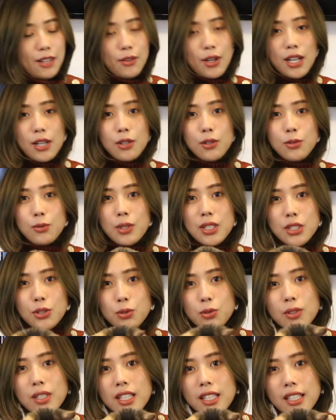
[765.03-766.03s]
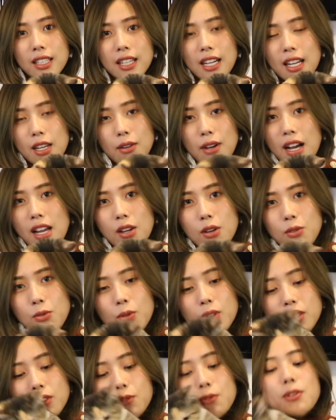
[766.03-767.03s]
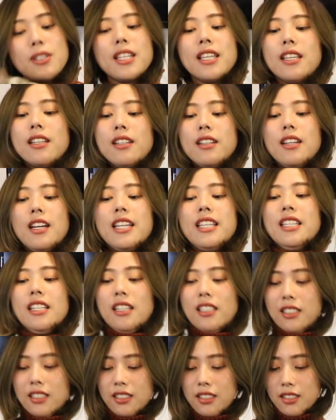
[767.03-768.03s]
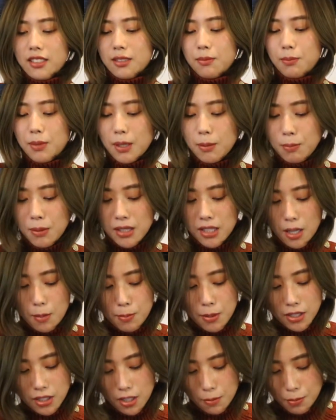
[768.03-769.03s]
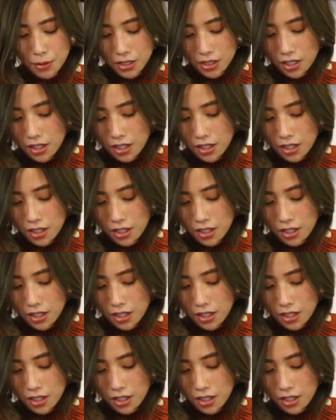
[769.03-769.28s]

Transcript: Hello，我是 Cookie。Hello，Hello，我是 Cookie。哎呀，不要，不要逃，不要逃，不要逃。